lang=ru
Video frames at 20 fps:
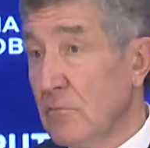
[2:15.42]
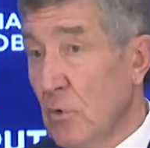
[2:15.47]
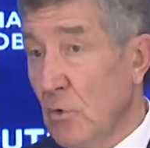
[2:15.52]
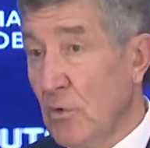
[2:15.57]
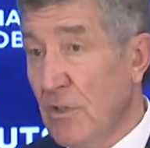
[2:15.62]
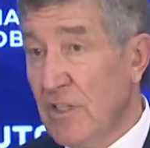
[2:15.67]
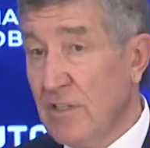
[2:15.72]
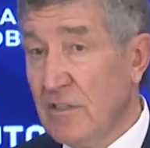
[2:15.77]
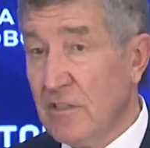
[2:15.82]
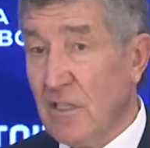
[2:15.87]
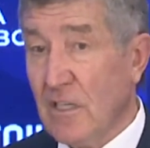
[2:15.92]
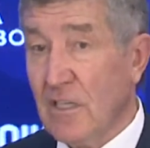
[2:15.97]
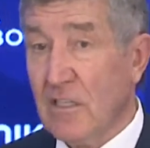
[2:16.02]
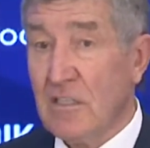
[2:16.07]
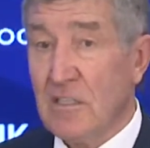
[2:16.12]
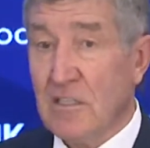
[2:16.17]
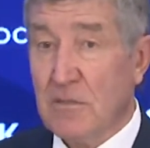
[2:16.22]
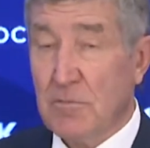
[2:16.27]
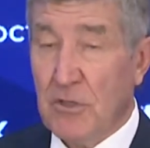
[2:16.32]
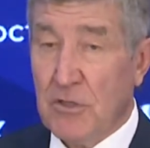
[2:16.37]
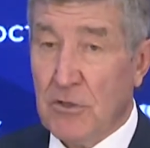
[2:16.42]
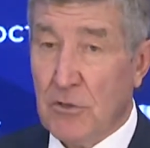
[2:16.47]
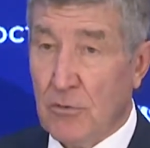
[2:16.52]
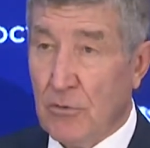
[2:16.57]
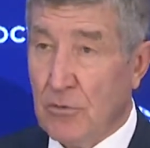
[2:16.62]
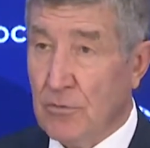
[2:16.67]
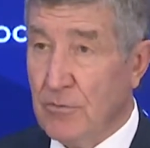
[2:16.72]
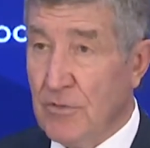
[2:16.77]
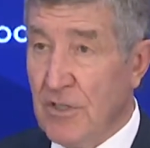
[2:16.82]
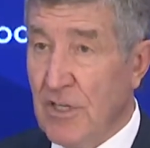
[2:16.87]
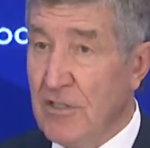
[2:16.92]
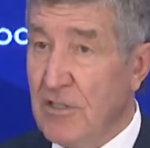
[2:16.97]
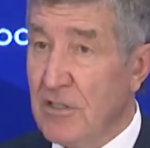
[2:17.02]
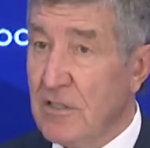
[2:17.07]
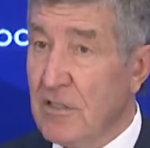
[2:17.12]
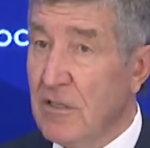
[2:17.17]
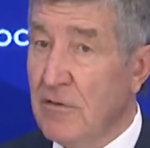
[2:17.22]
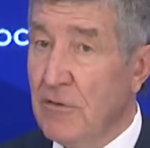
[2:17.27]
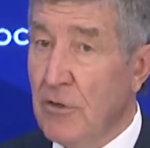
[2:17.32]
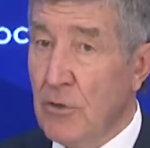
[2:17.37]
Другие страны смотрю. Я сейчас
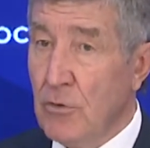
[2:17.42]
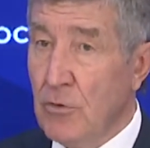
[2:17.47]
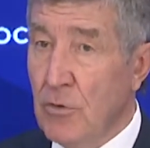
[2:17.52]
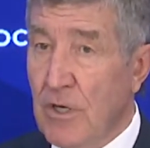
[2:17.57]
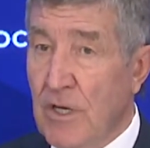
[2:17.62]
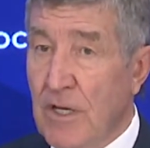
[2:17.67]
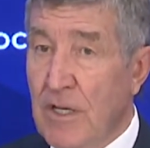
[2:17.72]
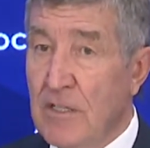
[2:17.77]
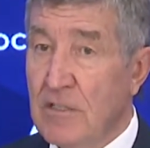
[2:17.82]
говорю